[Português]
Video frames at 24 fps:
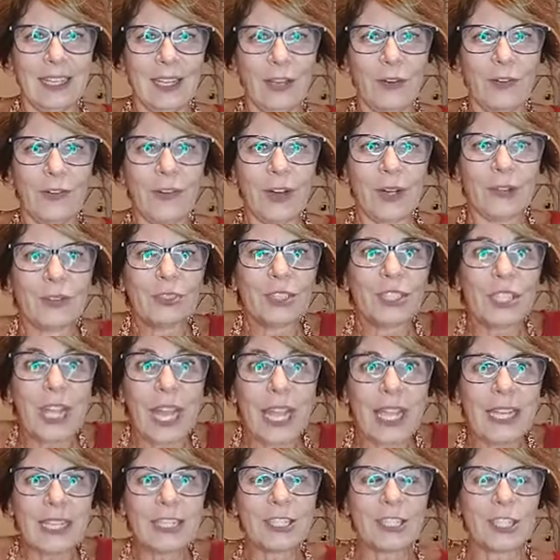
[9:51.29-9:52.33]
Eu falo,
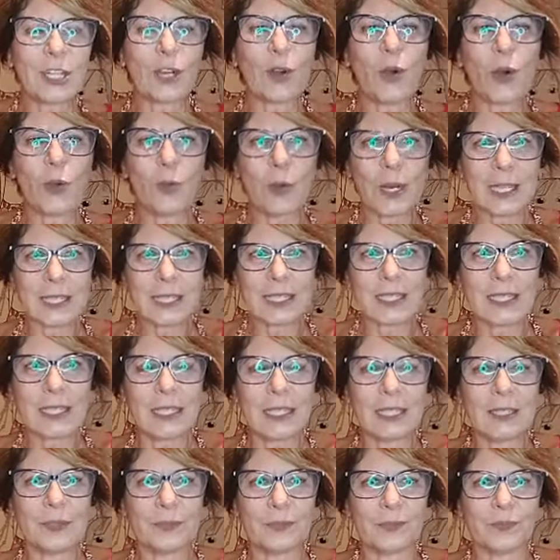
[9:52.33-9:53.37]
gente, como
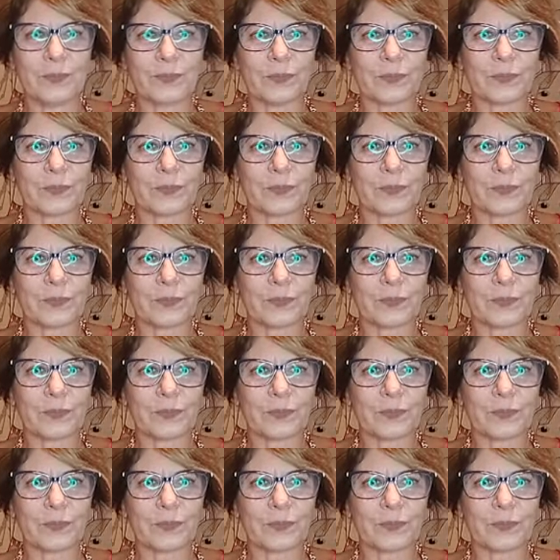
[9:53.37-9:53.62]
assim?